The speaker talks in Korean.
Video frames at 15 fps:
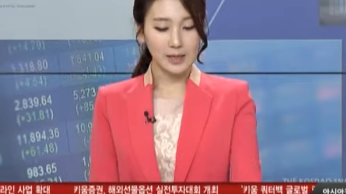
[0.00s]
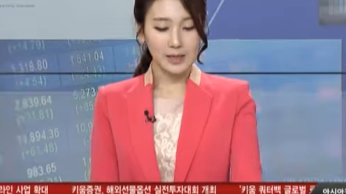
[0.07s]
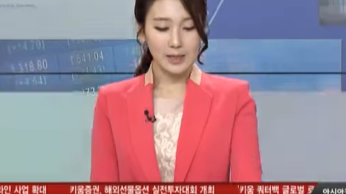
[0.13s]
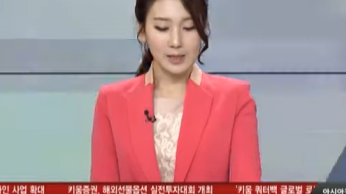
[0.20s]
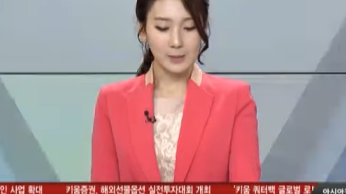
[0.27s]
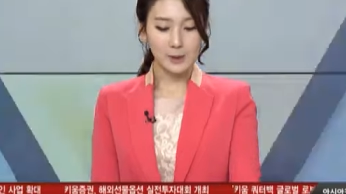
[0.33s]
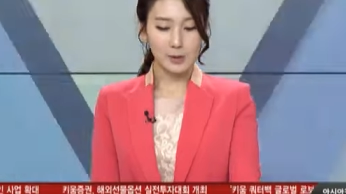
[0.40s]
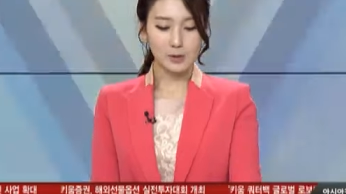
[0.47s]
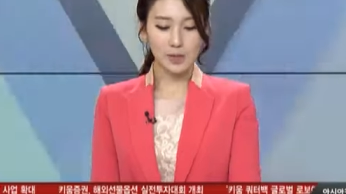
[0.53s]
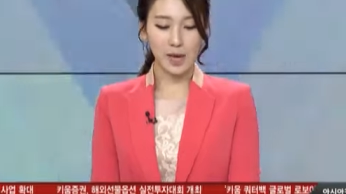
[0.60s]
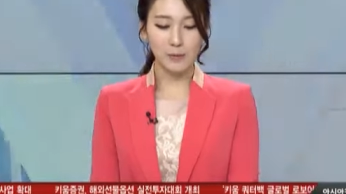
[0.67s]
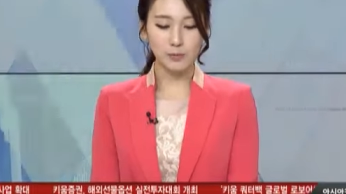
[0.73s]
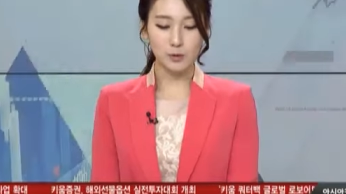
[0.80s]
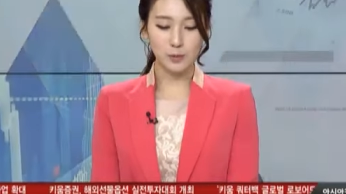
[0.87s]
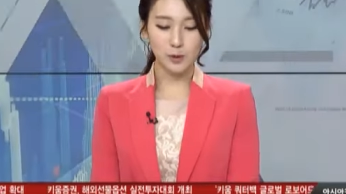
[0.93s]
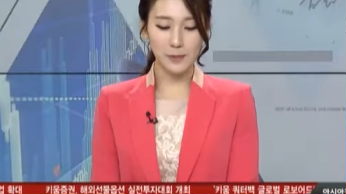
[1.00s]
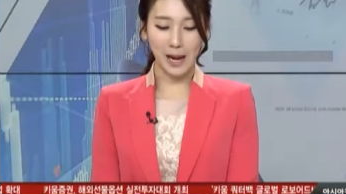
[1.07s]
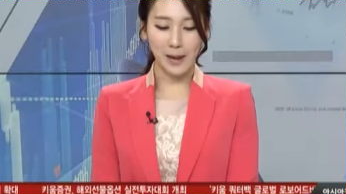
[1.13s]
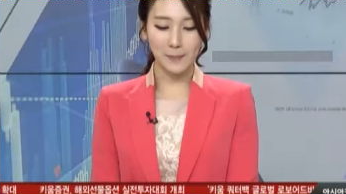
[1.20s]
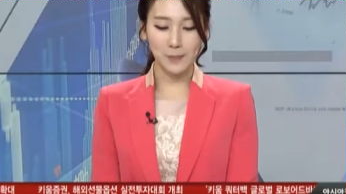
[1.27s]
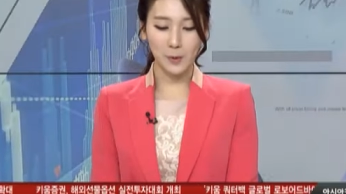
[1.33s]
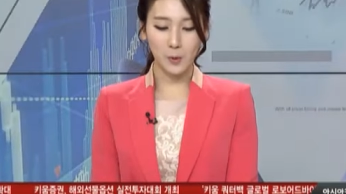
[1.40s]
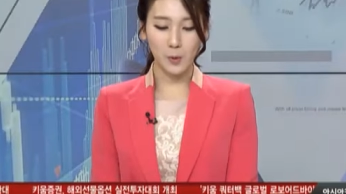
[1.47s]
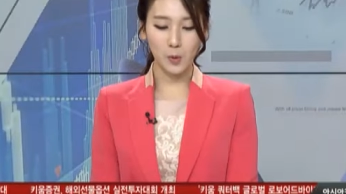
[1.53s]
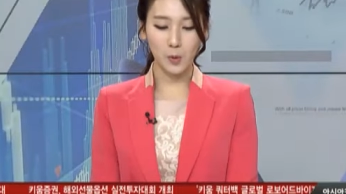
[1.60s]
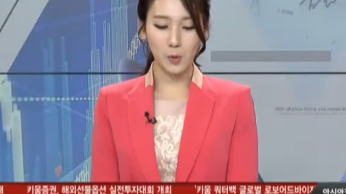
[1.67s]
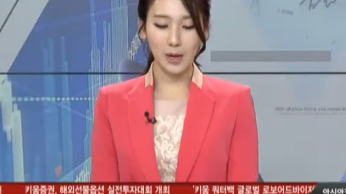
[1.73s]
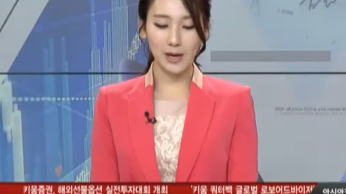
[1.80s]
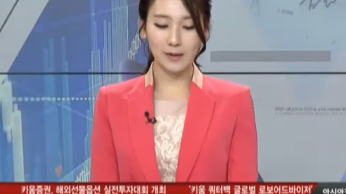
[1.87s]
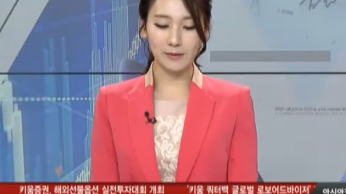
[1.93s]
자, 미국 재무부
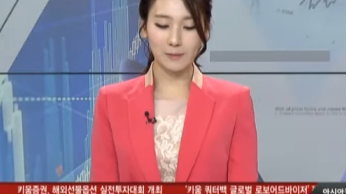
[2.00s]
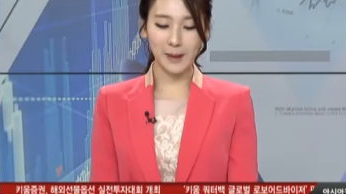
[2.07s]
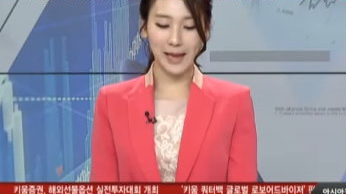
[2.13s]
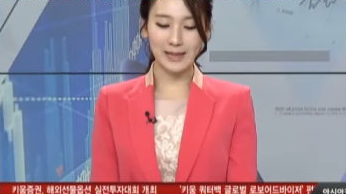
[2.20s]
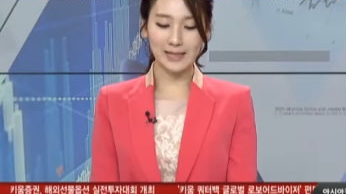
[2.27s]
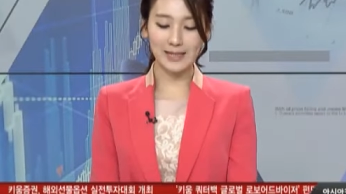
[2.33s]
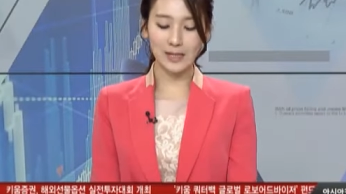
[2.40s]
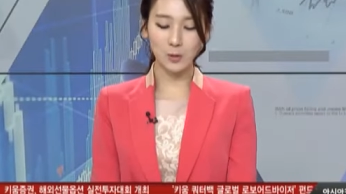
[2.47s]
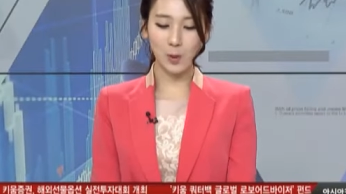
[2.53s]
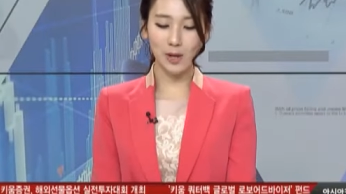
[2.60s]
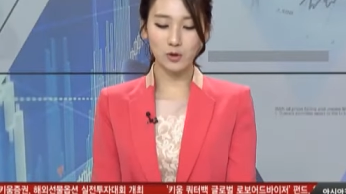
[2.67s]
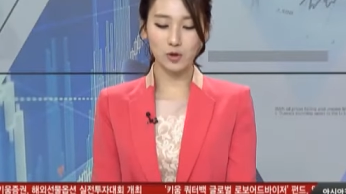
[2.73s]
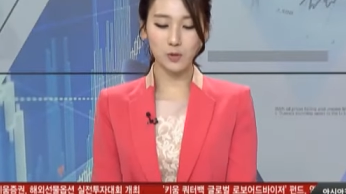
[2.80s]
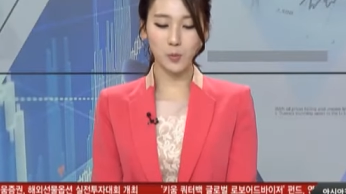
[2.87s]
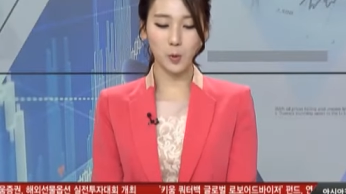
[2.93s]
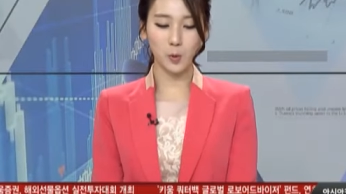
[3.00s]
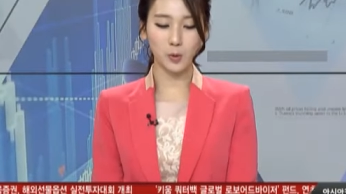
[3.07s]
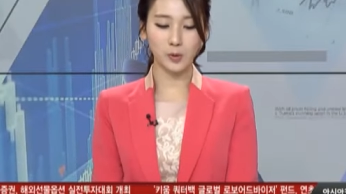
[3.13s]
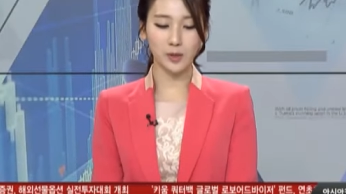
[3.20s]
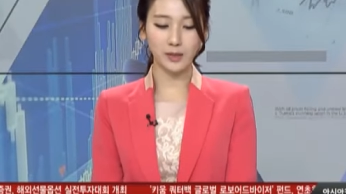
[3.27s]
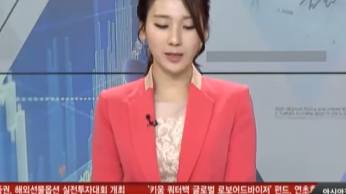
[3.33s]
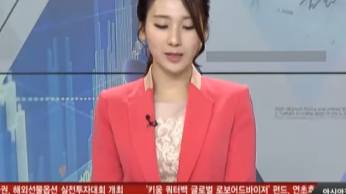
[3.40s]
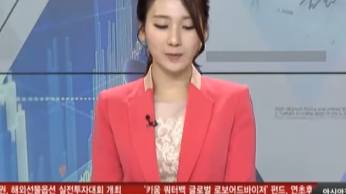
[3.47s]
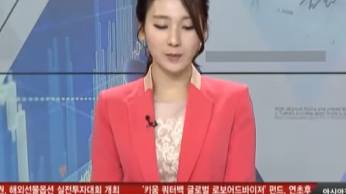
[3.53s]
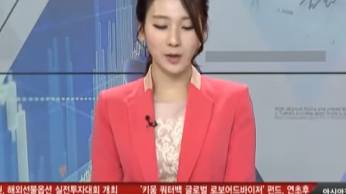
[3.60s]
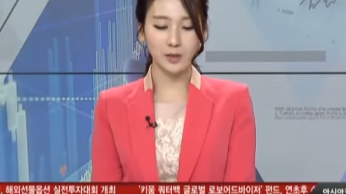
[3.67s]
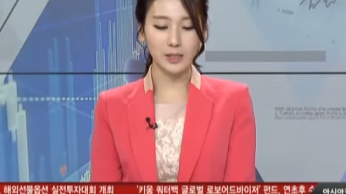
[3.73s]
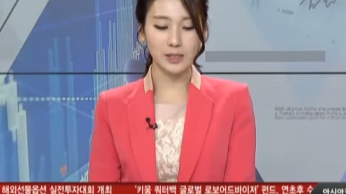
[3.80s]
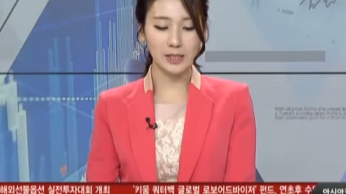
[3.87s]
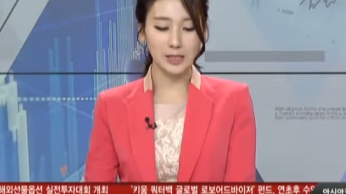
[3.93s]
발표한 반기 환율 보고서에
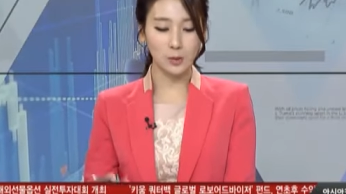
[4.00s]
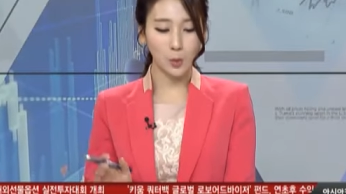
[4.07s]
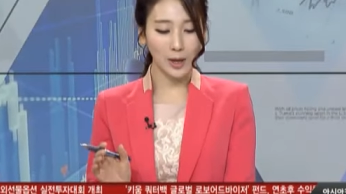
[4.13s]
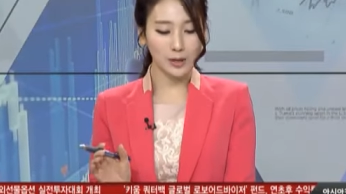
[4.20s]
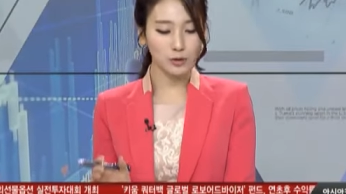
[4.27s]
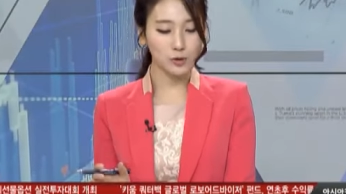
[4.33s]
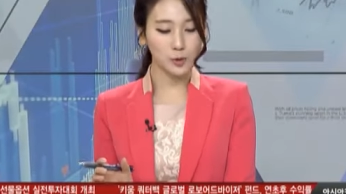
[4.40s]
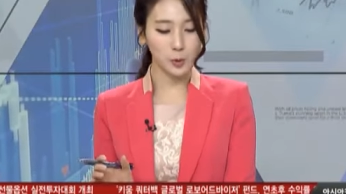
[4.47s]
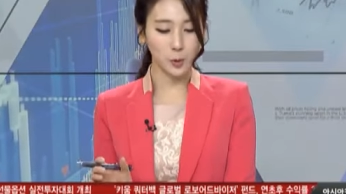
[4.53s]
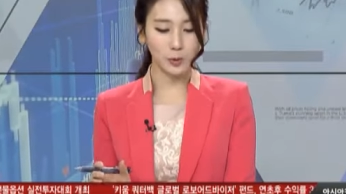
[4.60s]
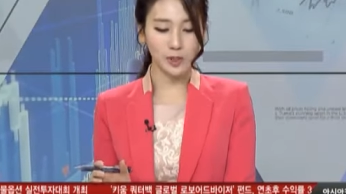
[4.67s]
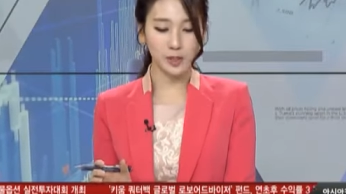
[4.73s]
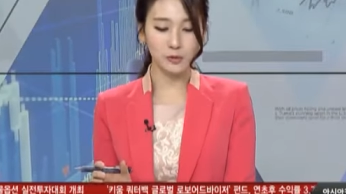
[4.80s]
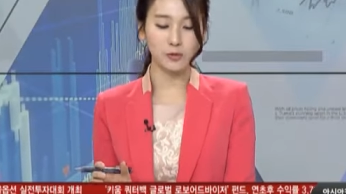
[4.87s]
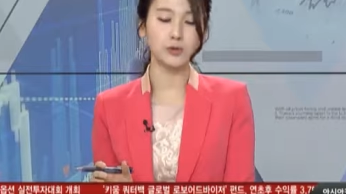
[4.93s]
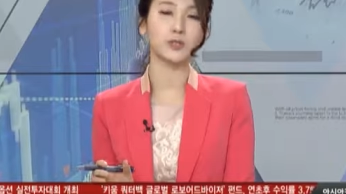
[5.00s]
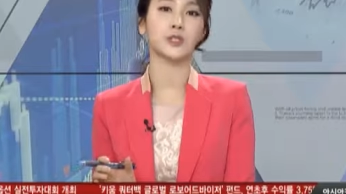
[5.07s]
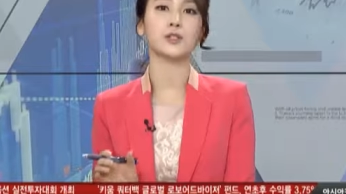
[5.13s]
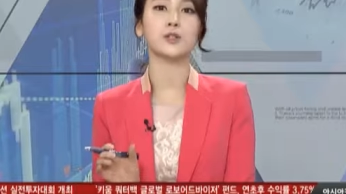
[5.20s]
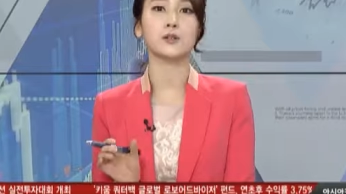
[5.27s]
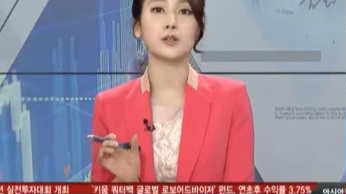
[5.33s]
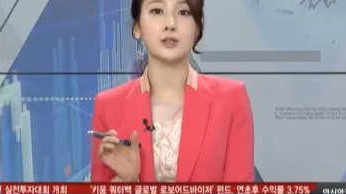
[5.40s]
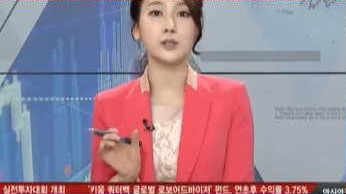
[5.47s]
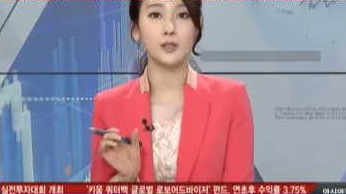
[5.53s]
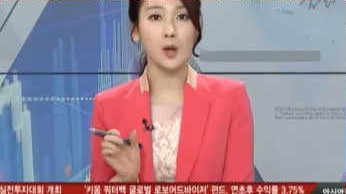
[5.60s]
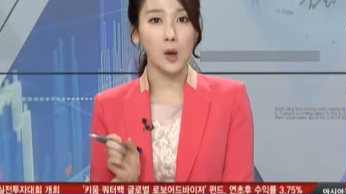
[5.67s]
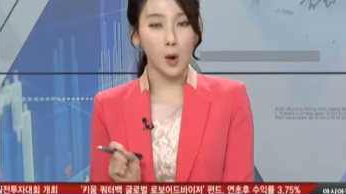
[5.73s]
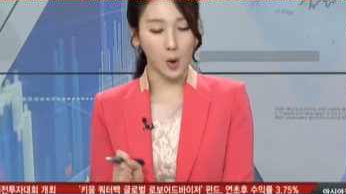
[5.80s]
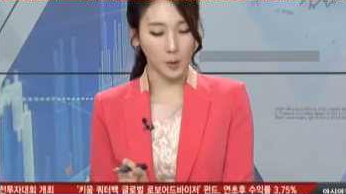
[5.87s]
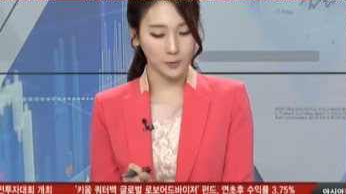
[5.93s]
따르면이 환율 조작국 지정은
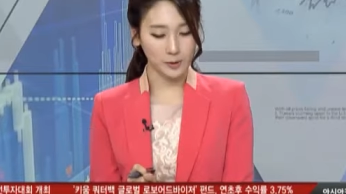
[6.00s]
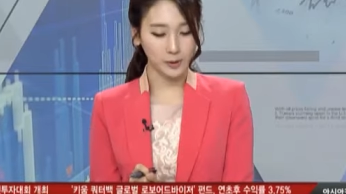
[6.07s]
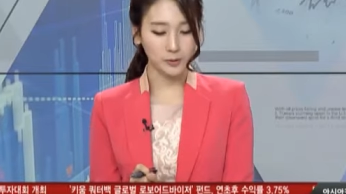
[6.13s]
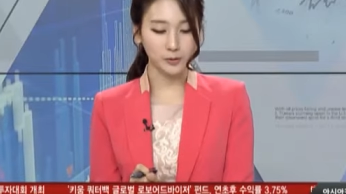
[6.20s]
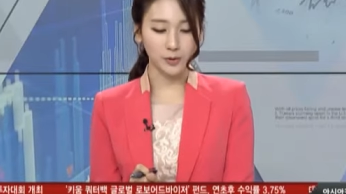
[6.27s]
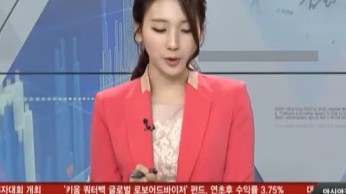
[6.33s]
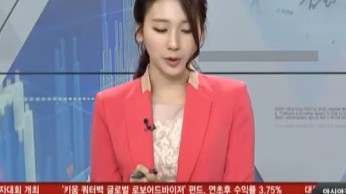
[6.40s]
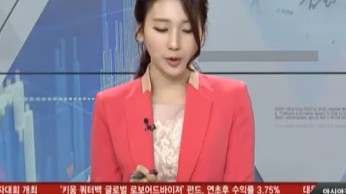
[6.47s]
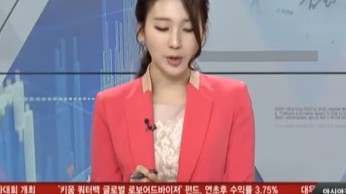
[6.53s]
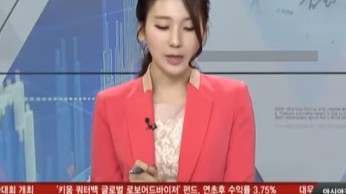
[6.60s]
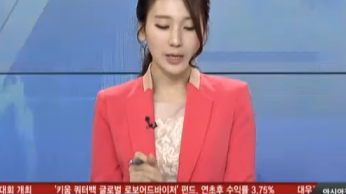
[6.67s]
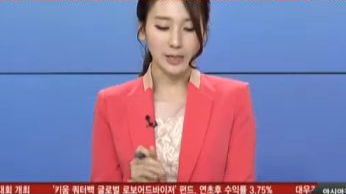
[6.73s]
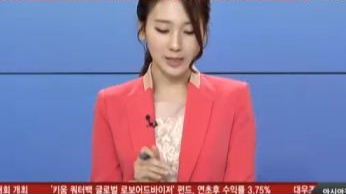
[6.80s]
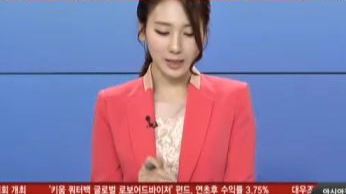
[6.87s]
없었. 있었고요.